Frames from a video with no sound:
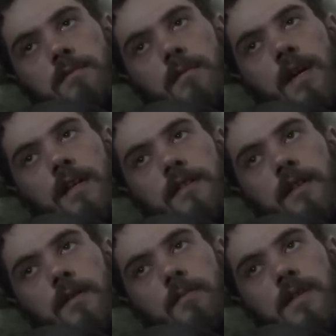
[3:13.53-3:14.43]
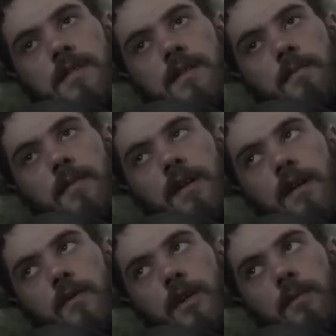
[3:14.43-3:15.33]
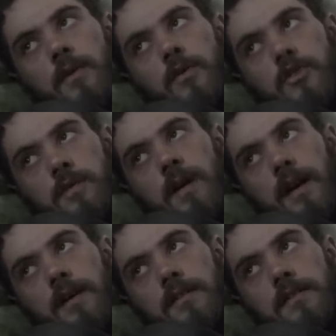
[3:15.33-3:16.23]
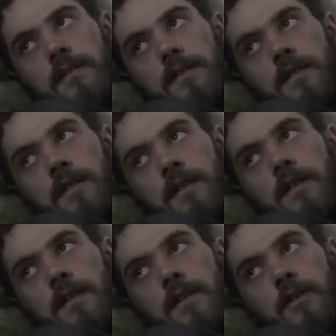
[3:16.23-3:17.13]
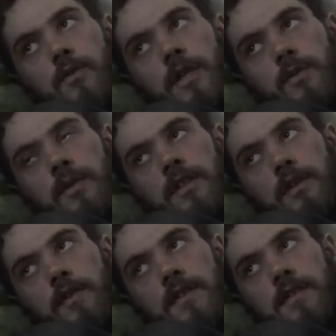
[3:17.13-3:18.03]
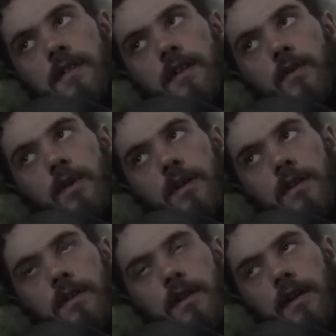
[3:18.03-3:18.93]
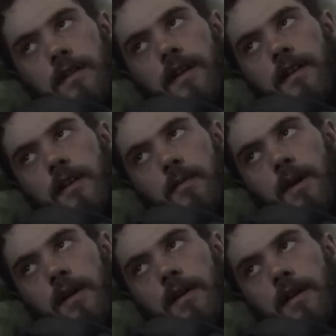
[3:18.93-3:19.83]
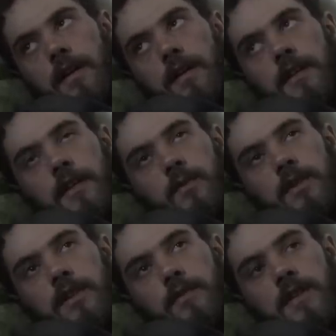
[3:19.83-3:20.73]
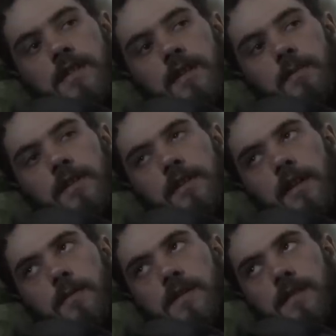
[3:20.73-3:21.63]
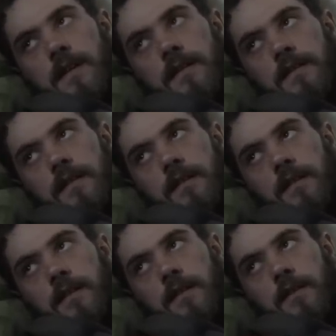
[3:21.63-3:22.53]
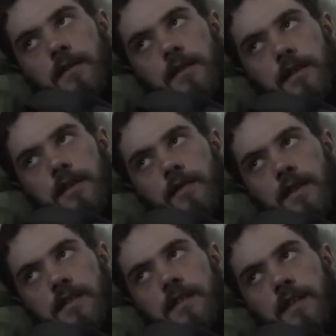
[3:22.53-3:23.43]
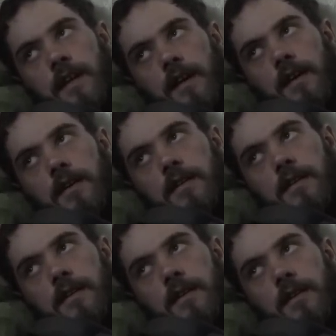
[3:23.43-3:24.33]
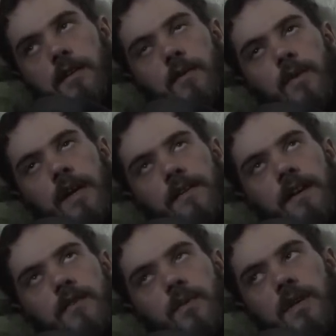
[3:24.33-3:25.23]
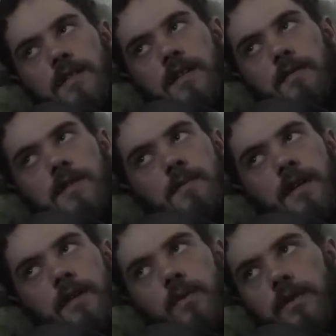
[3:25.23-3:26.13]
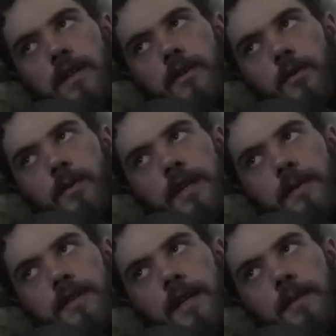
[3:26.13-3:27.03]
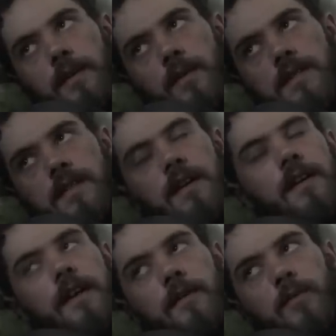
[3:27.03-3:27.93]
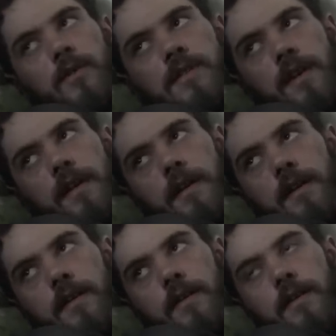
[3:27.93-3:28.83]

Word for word: ما عندي علم بس لما كانوا يعملوا اجتماعات يجوا يعطونا تفاصيل هدول القادات الكبار يعطونا تفاصيل المنطقة بالذات يعني تفاصيل دقيقة واعداد وكذا بس ما يقولوا لنا انه مين عم يتعاملها وكذا هي امور سريه